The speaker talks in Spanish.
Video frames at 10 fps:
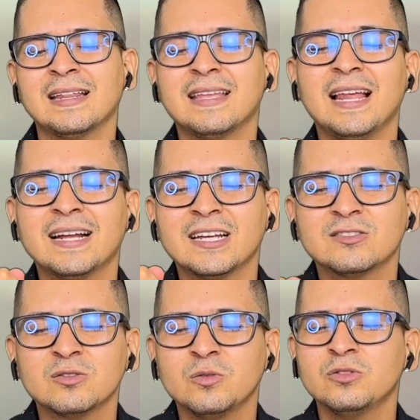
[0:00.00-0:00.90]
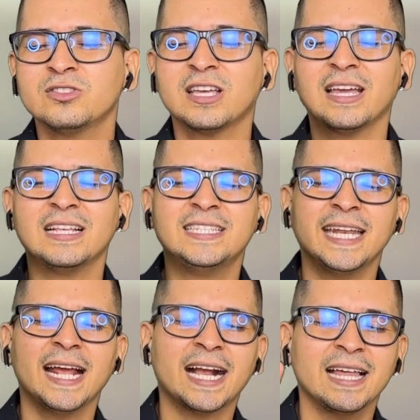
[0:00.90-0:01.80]
Dile a Jesús que Él
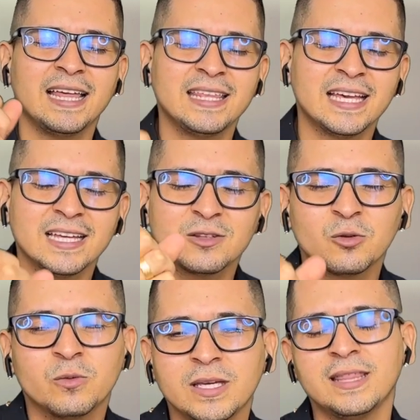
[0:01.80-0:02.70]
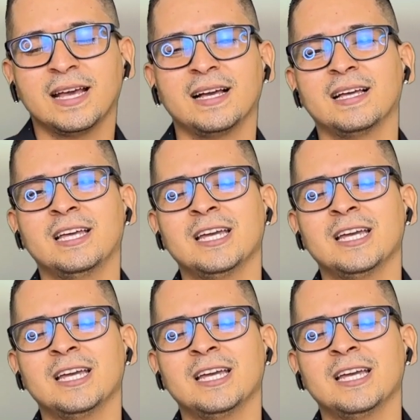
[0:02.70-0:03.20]
llena cada día de tu vida.